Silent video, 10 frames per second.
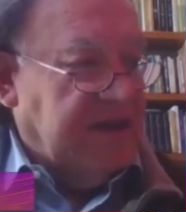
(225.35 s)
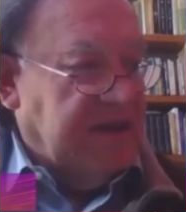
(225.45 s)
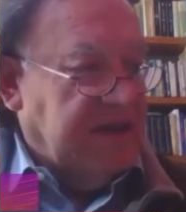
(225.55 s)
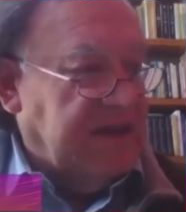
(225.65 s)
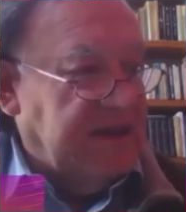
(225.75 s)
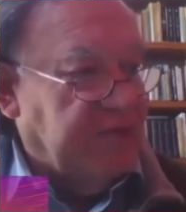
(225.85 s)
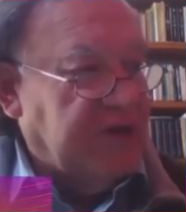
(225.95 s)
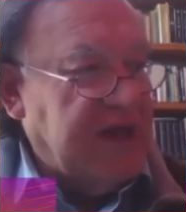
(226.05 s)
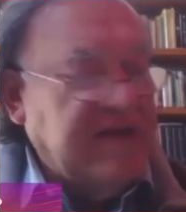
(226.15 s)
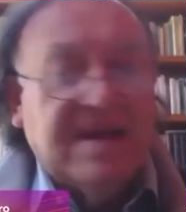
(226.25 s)
Eh, ¿Por
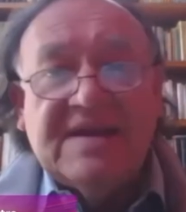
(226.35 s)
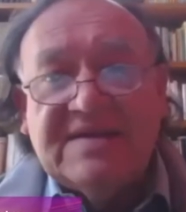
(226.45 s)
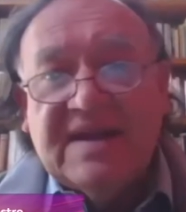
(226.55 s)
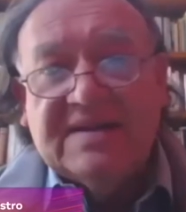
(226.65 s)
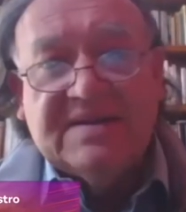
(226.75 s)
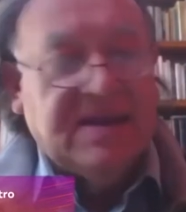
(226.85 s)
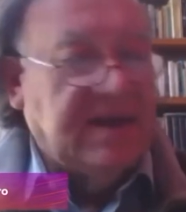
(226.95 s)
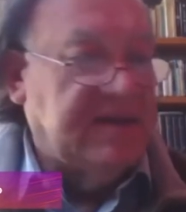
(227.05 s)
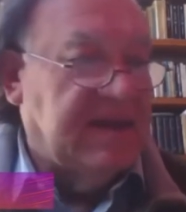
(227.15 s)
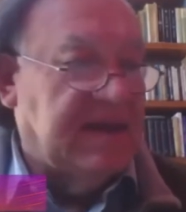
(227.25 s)
qué interesarse y
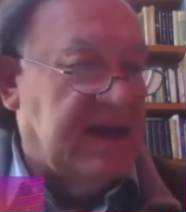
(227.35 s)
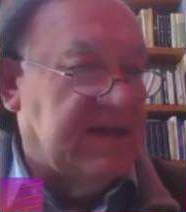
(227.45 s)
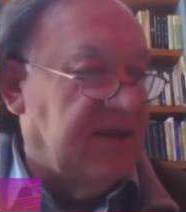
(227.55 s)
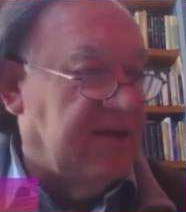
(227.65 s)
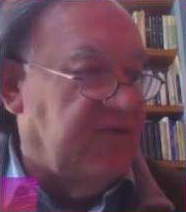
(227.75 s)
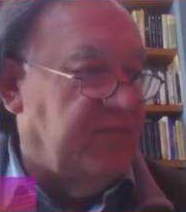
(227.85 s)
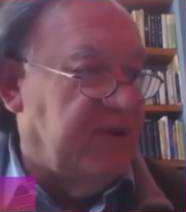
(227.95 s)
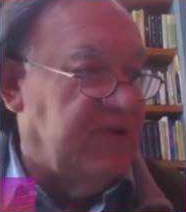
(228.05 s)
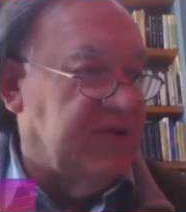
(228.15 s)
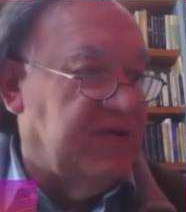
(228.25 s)
acercarse a los
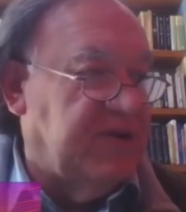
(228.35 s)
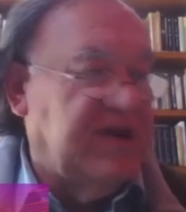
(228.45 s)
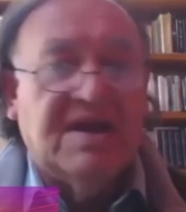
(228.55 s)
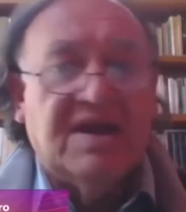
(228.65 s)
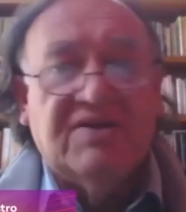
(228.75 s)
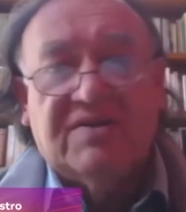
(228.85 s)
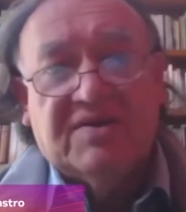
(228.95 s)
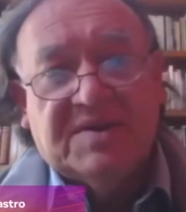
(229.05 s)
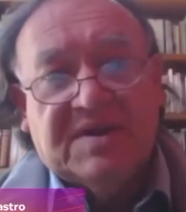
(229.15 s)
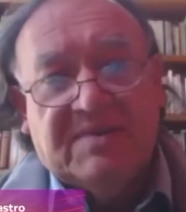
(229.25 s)
pueblos originarios de
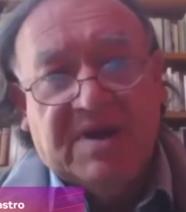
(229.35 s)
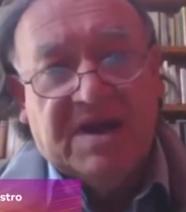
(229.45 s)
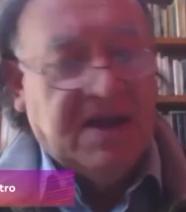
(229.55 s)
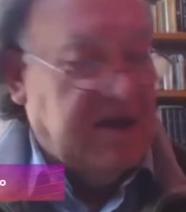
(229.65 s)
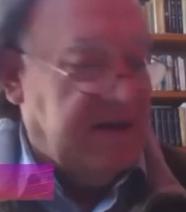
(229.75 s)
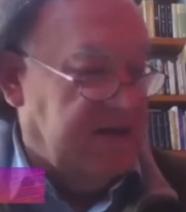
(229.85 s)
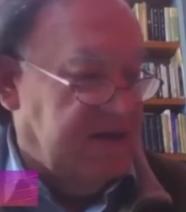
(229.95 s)
nuestra América?